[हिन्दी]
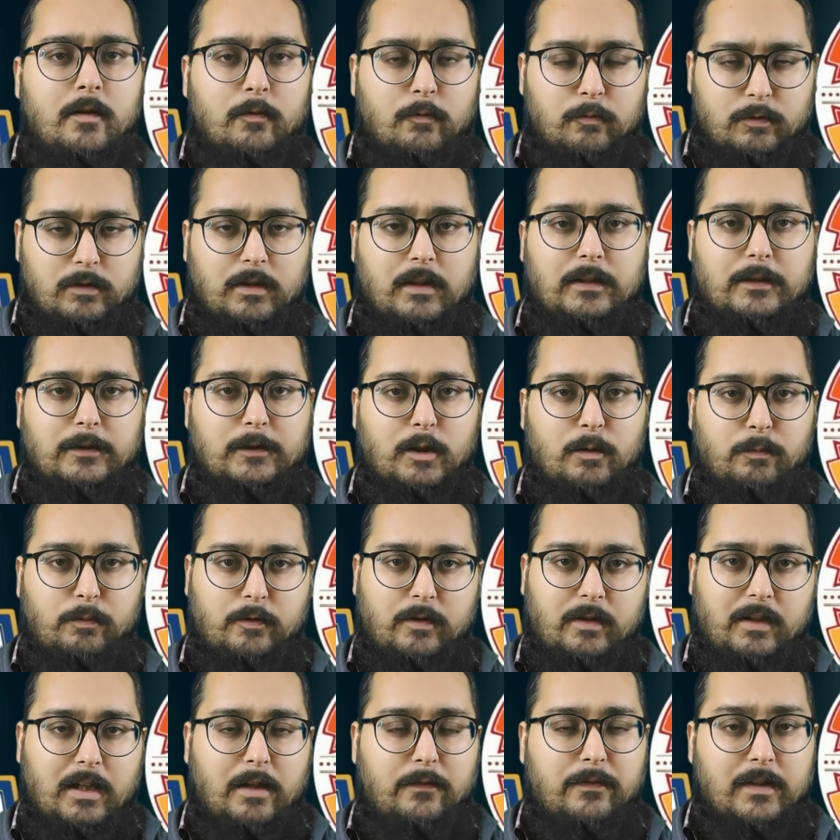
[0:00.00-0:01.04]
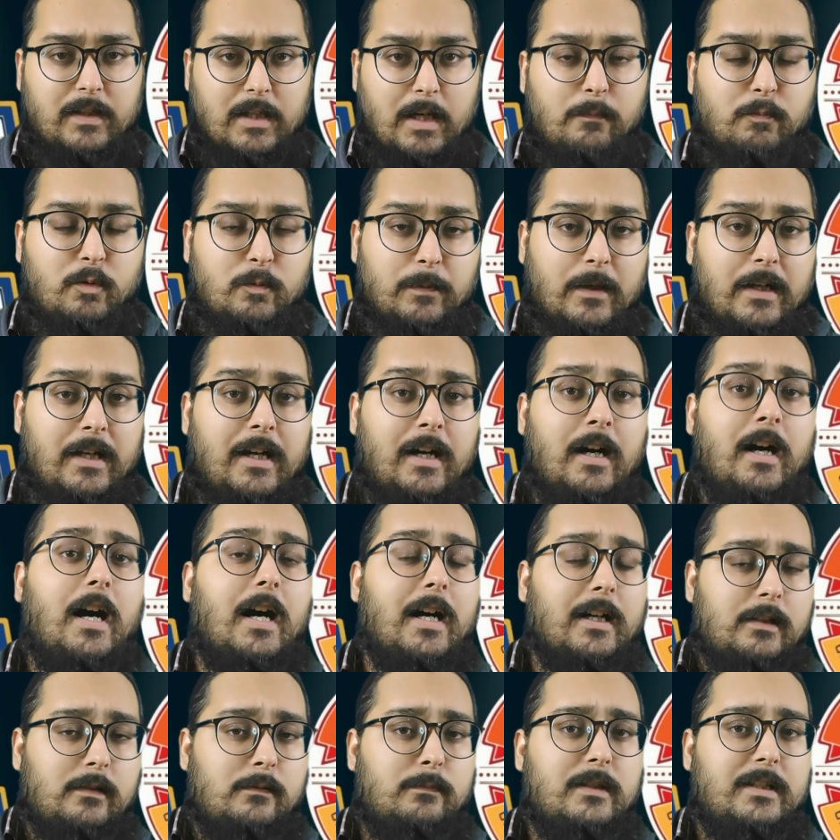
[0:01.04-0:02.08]
उन गलतियों पर उन्होंने काफ़ी काबू पाया
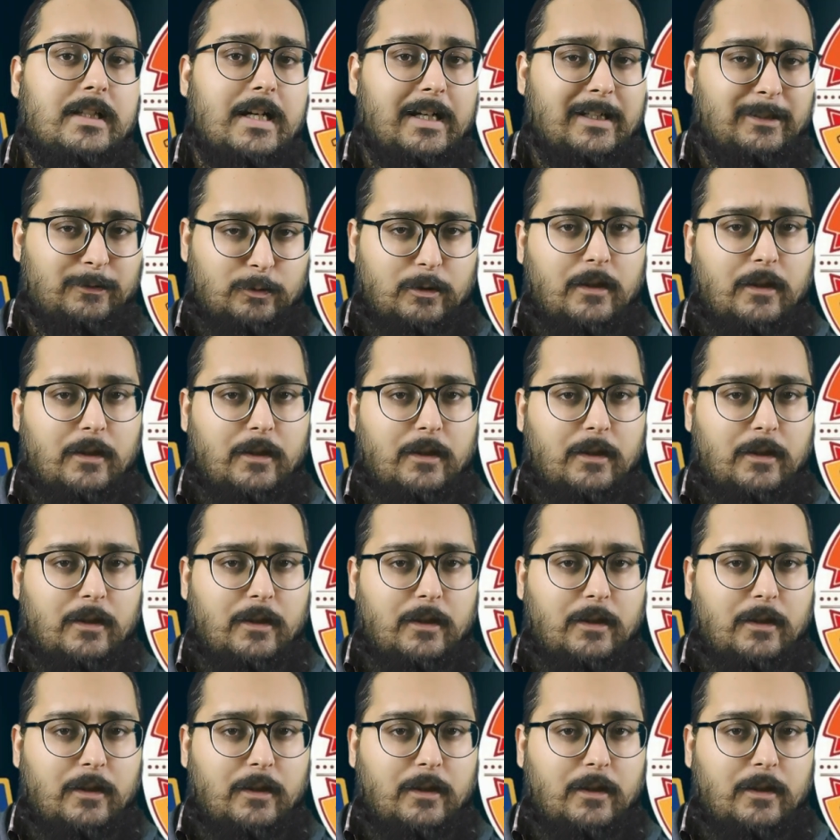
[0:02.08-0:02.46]
आखिर में जाके